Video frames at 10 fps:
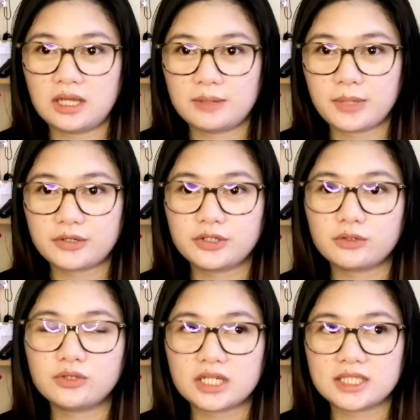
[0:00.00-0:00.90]
uh, meron
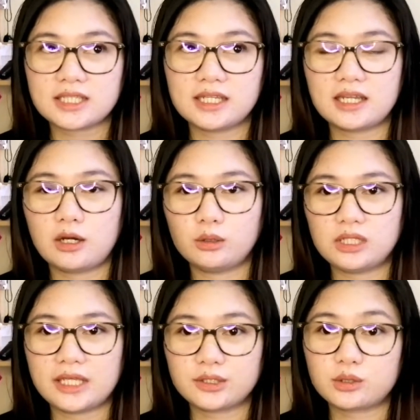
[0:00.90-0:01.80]
ako nakita na
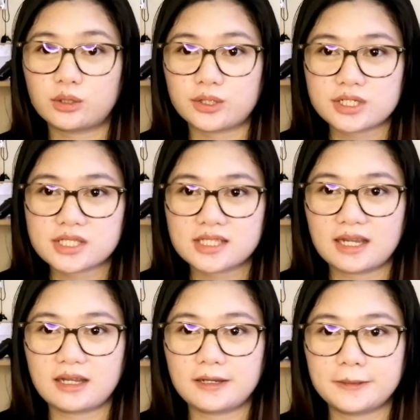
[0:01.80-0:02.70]
online course
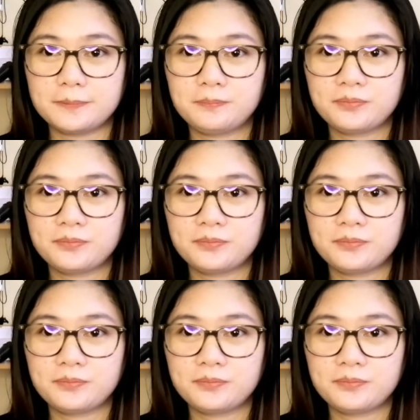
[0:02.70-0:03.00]
na